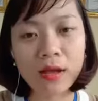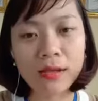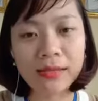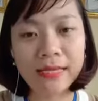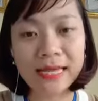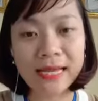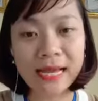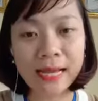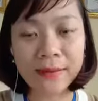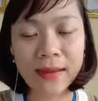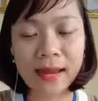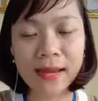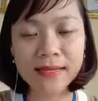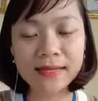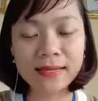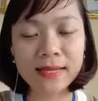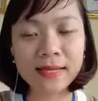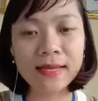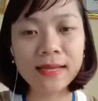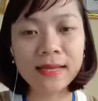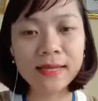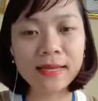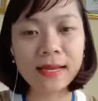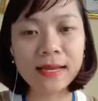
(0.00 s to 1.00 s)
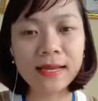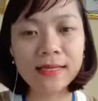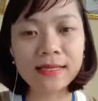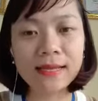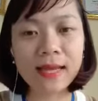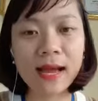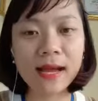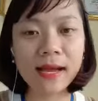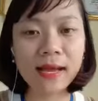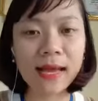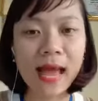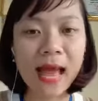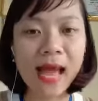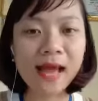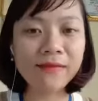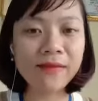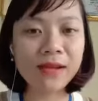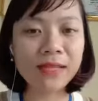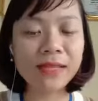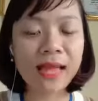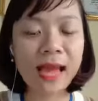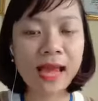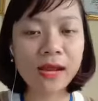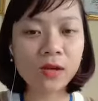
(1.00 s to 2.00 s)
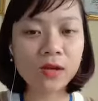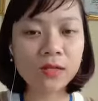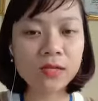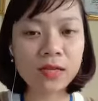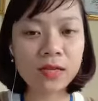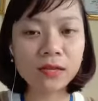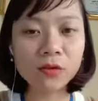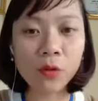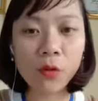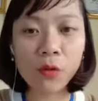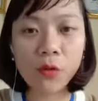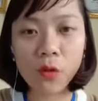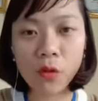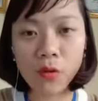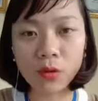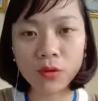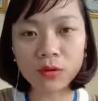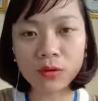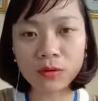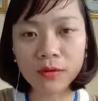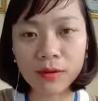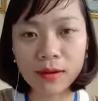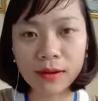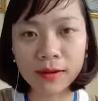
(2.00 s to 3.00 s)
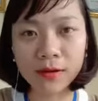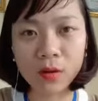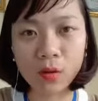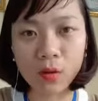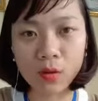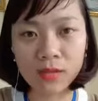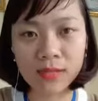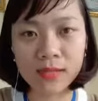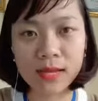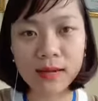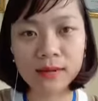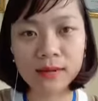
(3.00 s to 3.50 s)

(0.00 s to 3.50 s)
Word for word: Thì các bạn sẽ nhìn thấy là gì ạ? Cái avatar nó sẽ thu hút người đối